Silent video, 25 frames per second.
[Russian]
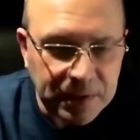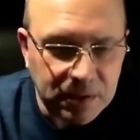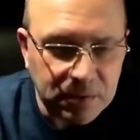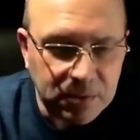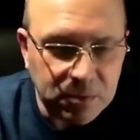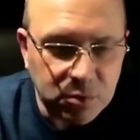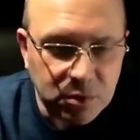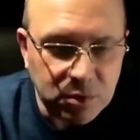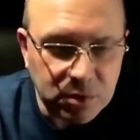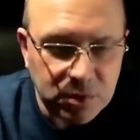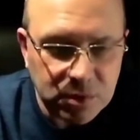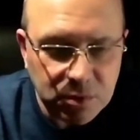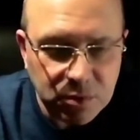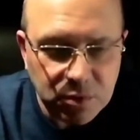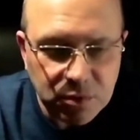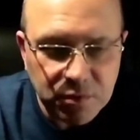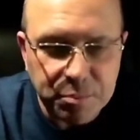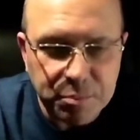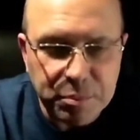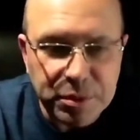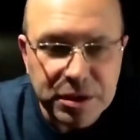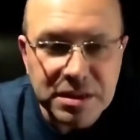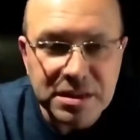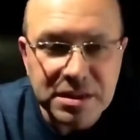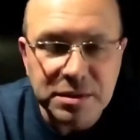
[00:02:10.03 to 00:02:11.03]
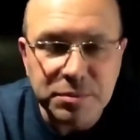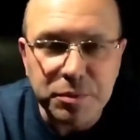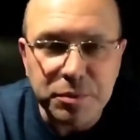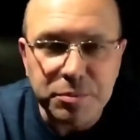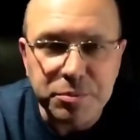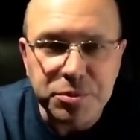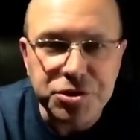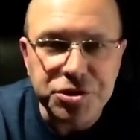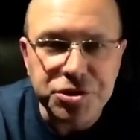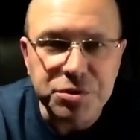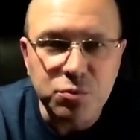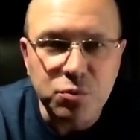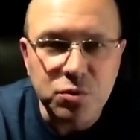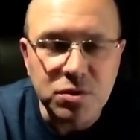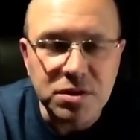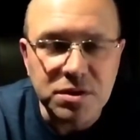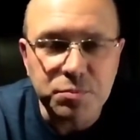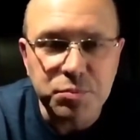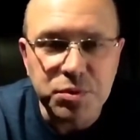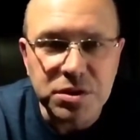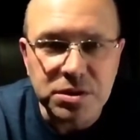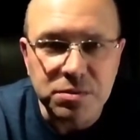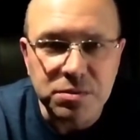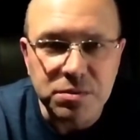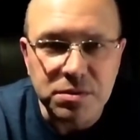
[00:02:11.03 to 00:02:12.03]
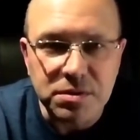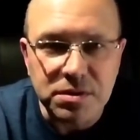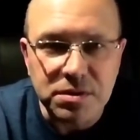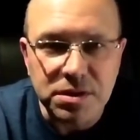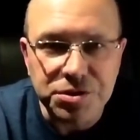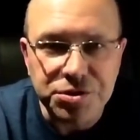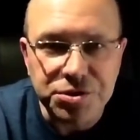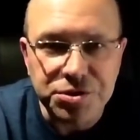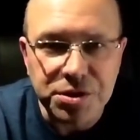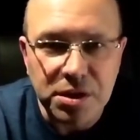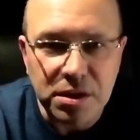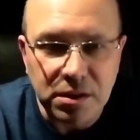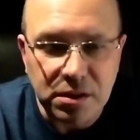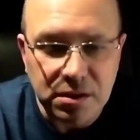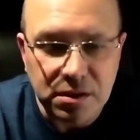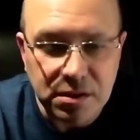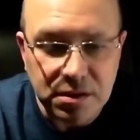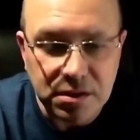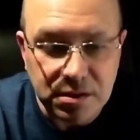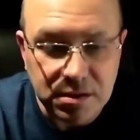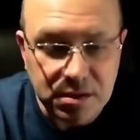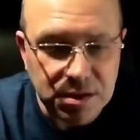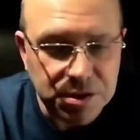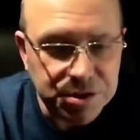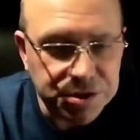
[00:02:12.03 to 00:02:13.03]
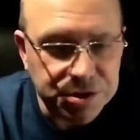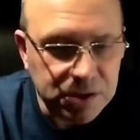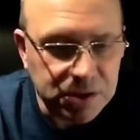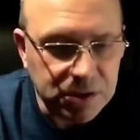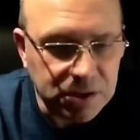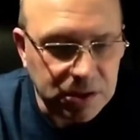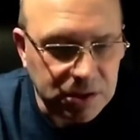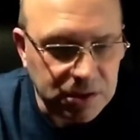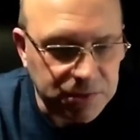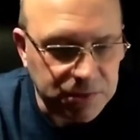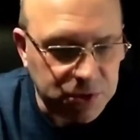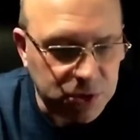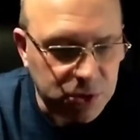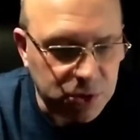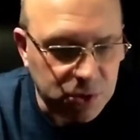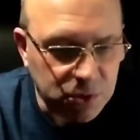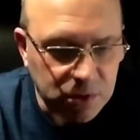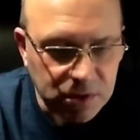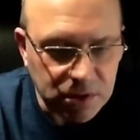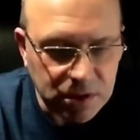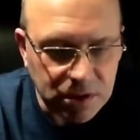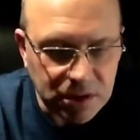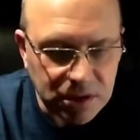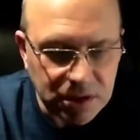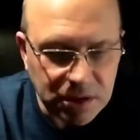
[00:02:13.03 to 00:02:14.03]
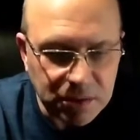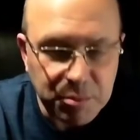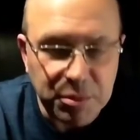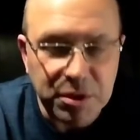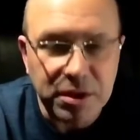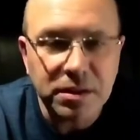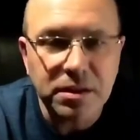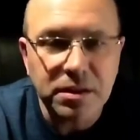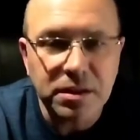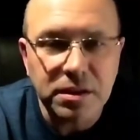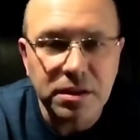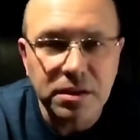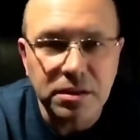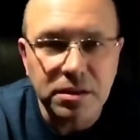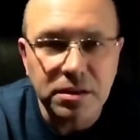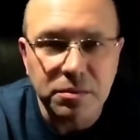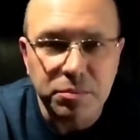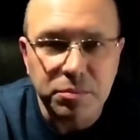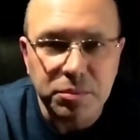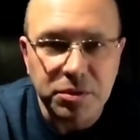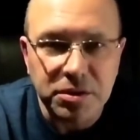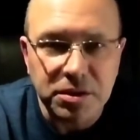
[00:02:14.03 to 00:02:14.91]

Вот. И он, в принципе, почему и списывал сначала, сначала это все на бронхит,